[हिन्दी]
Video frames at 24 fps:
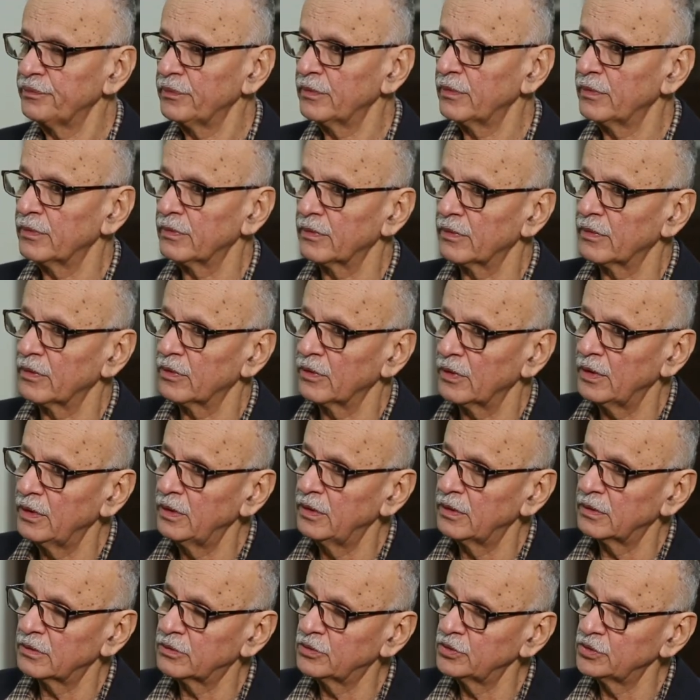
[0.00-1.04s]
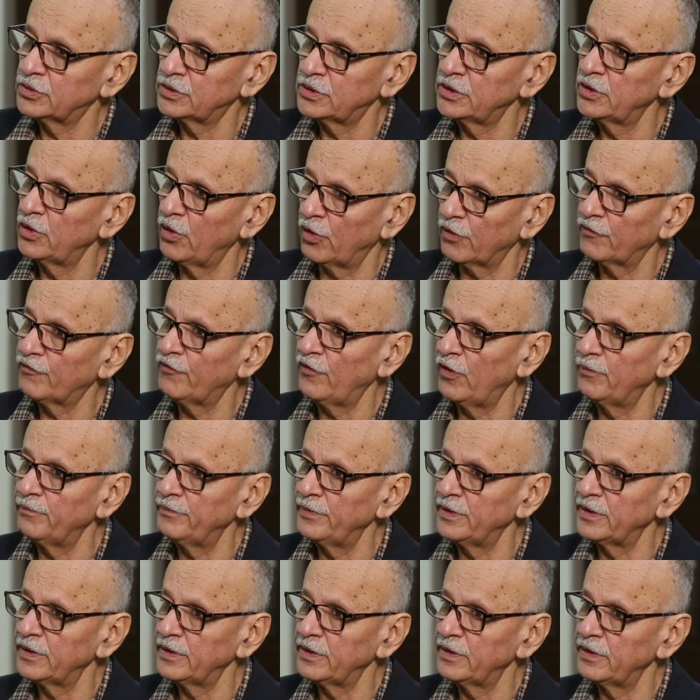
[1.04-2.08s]
हम्म, कुछ और फॉर्म
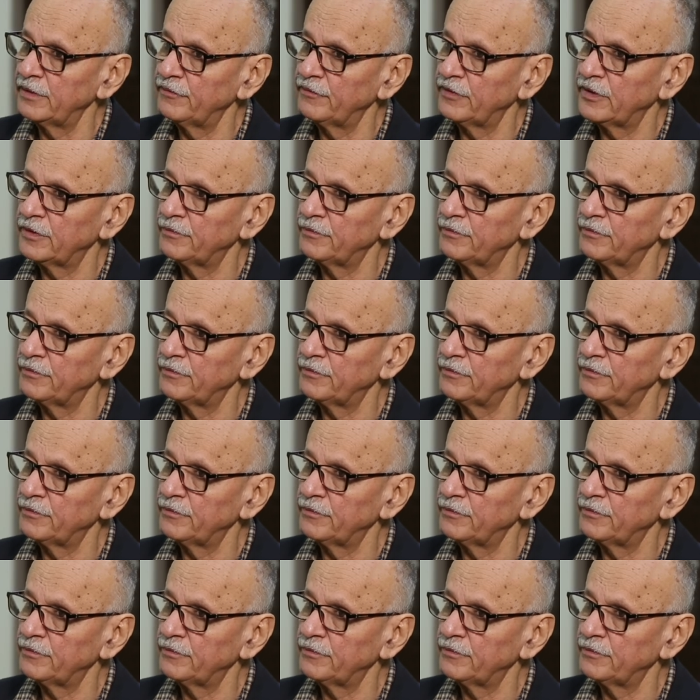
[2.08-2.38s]
में